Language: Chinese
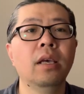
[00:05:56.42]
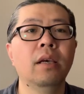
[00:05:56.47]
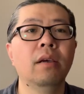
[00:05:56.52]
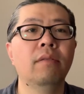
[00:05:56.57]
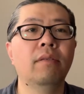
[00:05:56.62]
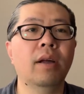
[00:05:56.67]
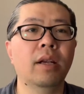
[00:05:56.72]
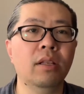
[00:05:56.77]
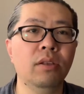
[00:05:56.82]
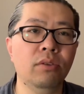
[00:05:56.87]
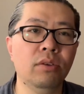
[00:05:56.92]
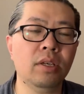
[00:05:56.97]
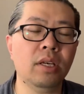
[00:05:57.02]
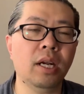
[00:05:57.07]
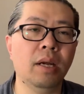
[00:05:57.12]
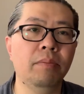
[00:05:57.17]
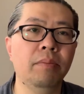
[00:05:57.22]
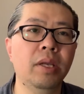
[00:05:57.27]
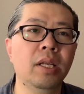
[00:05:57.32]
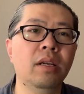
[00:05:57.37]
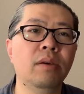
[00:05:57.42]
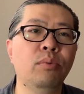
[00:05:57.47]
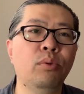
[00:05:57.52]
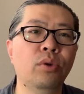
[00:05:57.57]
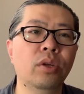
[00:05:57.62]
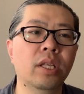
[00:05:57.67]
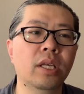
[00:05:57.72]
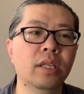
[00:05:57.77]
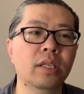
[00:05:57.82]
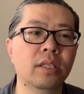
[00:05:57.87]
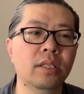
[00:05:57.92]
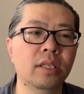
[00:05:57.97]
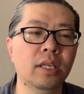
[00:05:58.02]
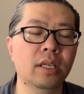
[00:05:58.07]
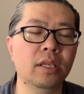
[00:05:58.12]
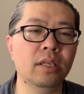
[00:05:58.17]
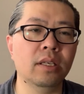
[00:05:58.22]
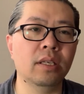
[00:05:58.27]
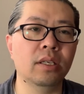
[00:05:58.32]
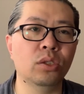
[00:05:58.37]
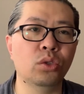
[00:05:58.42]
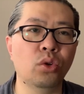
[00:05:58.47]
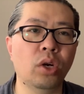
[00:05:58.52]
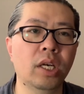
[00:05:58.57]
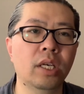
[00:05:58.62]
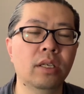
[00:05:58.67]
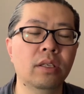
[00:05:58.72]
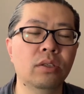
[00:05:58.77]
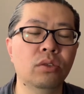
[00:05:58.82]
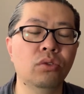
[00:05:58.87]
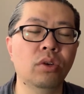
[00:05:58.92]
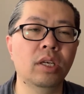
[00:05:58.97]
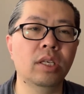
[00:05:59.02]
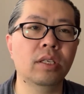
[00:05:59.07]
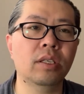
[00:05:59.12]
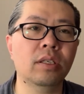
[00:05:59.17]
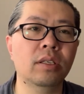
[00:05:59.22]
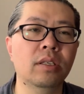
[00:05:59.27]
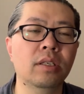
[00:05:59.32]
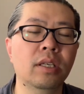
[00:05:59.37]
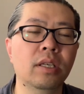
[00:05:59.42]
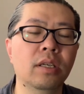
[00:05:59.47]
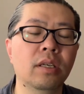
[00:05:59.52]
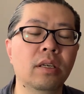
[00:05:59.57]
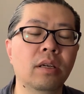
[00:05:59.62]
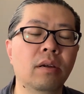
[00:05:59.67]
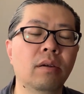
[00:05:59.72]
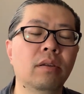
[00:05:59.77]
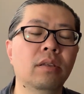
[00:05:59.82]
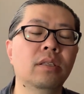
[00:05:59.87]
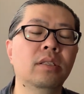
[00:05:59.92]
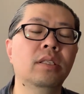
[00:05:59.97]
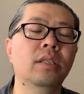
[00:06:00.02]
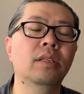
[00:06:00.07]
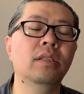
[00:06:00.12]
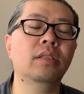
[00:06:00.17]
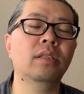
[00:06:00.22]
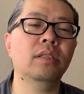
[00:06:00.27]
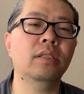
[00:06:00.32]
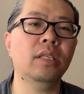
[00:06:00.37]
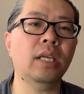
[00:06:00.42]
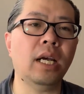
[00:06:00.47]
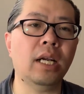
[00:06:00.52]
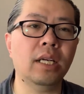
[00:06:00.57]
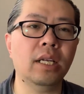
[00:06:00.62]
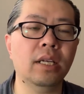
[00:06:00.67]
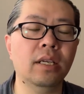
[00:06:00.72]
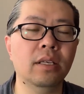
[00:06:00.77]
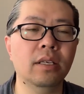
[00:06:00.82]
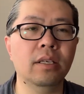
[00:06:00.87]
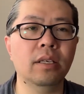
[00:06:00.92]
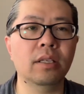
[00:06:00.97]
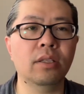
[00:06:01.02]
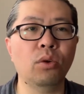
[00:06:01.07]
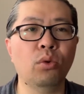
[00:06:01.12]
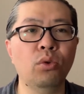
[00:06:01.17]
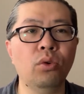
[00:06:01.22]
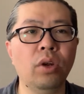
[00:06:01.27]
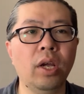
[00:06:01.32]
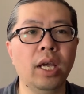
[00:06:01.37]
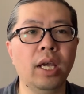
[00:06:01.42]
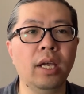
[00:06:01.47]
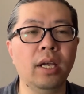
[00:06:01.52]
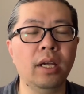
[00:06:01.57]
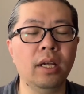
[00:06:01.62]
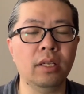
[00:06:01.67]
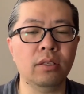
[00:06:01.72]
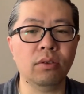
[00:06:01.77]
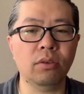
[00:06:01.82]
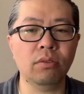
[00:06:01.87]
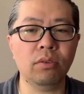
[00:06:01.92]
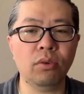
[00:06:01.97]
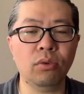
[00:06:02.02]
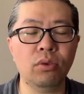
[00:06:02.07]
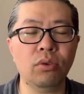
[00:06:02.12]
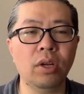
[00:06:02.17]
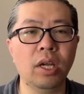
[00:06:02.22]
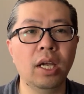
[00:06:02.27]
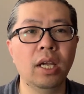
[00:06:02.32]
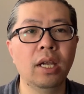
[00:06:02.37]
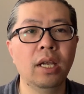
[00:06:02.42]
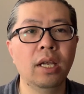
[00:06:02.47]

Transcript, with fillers: 反正就是弥勒菩萨这个转转世，这个呃下下这个兜率啊，从兜率